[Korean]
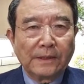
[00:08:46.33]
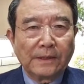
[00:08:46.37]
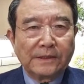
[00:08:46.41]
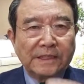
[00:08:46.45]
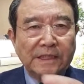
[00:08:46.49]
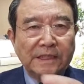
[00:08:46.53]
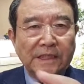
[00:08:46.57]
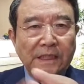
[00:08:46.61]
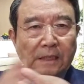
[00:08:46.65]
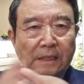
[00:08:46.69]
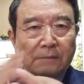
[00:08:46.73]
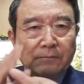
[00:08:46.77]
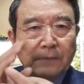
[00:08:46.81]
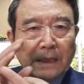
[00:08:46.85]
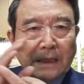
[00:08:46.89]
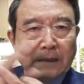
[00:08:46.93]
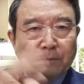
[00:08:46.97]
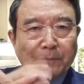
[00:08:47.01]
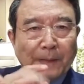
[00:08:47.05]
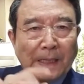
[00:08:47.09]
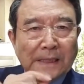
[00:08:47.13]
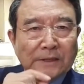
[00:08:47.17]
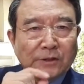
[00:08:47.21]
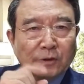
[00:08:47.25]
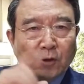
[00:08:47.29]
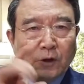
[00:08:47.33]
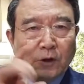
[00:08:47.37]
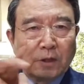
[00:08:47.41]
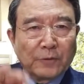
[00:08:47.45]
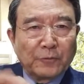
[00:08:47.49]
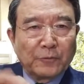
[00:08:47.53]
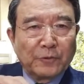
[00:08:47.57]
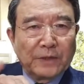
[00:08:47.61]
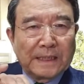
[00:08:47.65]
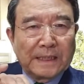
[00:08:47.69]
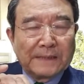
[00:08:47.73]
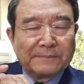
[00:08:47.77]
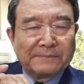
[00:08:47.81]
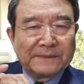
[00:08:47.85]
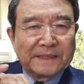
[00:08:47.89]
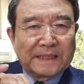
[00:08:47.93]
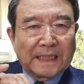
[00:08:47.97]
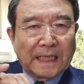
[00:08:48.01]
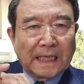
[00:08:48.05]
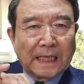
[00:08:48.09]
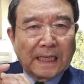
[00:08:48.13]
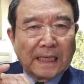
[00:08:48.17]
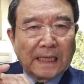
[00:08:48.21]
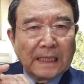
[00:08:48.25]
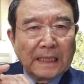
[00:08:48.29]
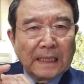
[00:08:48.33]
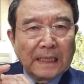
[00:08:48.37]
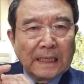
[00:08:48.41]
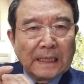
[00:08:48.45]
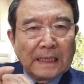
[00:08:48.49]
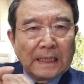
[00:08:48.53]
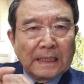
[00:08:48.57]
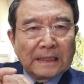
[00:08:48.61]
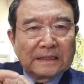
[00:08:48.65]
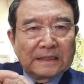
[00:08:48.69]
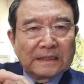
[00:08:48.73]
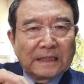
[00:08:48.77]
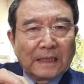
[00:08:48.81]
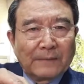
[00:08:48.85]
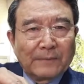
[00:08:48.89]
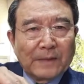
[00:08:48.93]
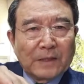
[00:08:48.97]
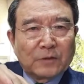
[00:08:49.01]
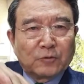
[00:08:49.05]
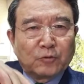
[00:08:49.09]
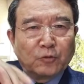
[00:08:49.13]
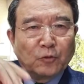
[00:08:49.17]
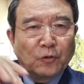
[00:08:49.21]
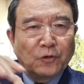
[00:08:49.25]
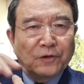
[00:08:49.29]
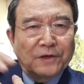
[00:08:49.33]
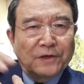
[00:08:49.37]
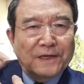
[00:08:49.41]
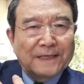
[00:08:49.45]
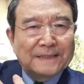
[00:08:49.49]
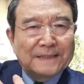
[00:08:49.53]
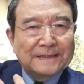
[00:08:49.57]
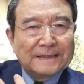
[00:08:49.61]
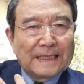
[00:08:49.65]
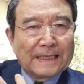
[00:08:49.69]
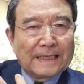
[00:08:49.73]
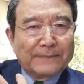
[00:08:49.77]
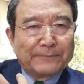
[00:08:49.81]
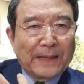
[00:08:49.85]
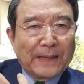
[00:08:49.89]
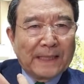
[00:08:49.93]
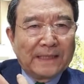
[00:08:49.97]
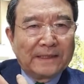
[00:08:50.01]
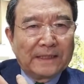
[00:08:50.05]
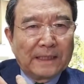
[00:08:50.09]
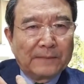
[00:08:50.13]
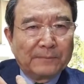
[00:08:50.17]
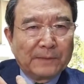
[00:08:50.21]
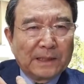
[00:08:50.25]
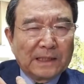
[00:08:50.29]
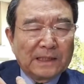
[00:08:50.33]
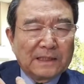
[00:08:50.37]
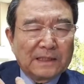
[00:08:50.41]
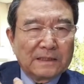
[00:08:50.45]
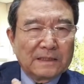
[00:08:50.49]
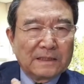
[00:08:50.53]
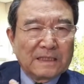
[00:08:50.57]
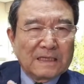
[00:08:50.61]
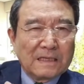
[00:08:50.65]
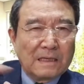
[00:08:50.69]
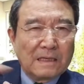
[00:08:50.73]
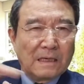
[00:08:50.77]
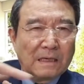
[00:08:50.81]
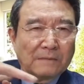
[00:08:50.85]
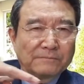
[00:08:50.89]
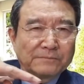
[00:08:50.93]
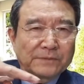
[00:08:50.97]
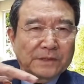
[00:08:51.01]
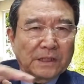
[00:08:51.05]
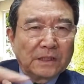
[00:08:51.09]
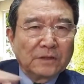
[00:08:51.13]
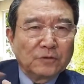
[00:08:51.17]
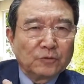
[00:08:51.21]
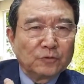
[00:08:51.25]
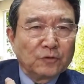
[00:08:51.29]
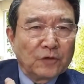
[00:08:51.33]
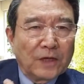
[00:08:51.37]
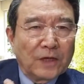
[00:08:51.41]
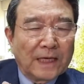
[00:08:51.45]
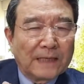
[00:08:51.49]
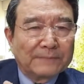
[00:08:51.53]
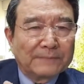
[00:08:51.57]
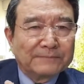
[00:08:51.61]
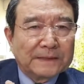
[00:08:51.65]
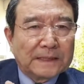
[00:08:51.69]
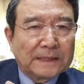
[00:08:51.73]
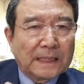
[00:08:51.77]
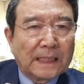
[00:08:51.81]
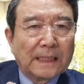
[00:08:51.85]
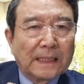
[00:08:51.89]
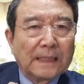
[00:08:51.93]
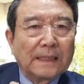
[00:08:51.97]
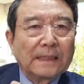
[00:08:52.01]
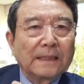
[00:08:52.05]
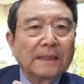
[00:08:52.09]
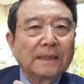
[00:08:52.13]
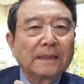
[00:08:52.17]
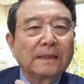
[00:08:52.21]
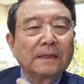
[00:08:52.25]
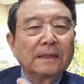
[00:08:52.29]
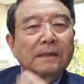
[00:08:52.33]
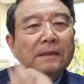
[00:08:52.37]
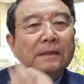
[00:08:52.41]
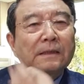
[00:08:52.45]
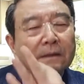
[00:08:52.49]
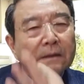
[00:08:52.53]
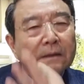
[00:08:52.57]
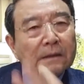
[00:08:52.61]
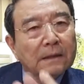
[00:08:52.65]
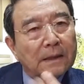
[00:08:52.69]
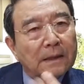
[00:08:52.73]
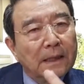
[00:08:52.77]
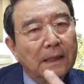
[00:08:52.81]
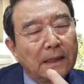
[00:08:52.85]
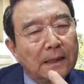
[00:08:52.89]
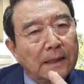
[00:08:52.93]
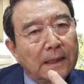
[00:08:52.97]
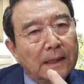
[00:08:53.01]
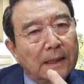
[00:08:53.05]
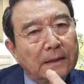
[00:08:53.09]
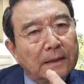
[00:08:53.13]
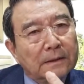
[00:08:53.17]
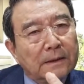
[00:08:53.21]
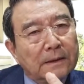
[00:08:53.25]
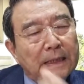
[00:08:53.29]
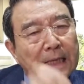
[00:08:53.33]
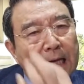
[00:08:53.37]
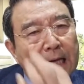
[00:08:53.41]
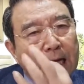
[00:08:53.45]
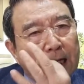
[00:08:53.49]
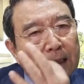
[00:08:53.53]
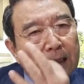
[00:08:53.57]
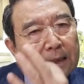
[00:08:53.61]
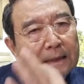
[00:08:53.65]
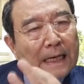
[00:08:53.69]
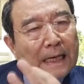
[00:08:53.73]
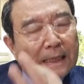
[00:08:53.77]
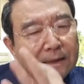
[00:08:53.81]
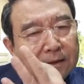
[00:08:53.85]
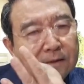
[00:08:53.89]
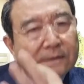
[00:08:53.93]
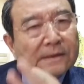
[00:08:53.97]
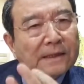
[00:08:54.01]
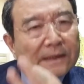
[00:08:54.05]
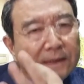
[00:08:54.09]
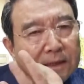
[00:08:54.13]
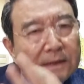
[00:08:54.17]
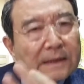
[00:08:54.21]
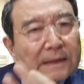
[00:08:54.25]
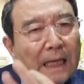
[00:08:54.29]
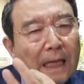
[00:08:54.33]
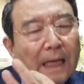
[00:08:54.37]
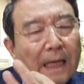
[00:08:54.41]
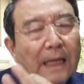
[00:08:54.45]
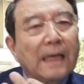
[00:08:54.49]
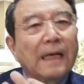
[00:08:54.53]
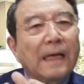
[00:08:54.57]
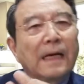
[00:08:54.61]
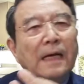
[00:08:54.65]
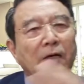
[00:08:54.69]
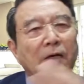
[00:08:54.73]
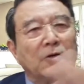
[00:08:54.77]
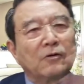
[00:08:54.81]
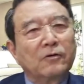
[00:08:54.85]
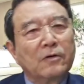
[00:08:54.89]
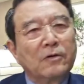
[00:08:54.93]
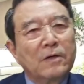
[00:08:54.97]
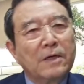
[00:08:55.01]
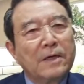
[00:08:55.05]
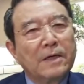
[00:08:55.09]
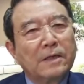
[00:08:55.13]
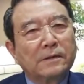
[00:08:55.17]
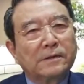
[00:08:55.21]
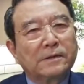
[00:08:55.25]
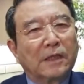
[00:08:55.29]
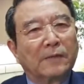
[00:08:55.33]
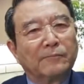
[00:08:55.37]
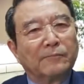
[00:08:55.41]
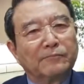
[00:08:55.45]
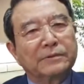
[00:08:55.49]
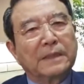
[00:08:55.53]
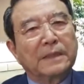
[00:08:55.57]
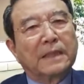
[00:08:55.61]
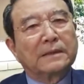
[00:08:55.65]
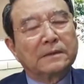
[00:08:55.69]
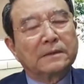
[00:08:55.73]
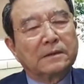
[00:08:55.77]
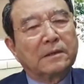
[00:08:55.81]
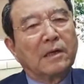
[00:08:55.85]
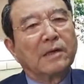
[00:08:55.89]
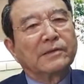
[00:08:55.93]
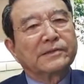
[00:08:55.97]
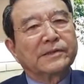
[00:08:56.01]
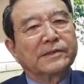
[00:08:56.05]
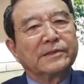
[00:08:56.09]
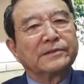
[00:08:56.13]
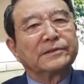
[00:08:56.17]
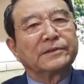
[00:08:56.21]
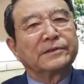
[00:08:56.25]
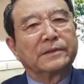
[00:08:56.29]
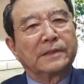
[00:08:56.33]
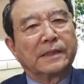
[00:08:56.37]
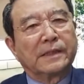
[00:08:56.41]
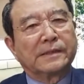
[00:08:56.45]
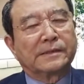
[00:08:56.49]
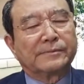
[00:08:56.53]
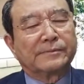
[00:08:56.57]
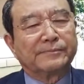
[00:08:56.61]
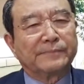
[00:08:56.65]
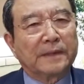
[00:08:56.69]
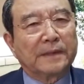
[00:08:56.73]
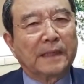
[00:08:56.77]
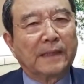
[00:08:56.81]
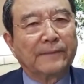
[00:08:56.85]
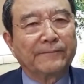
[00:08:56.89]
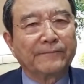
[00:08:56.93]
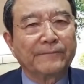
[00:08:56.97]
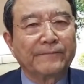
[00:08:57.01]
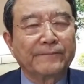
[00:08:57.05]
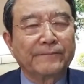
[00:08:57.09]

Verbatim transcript: 7말 8초가 위기입니다. 그 다음에 9월에 그냥 팬데믹 엄청 유행합니다. 이렇게 얘기를 했거든. 할 가능성이 있다 하고 전부 다들 걱정들을 했습니다.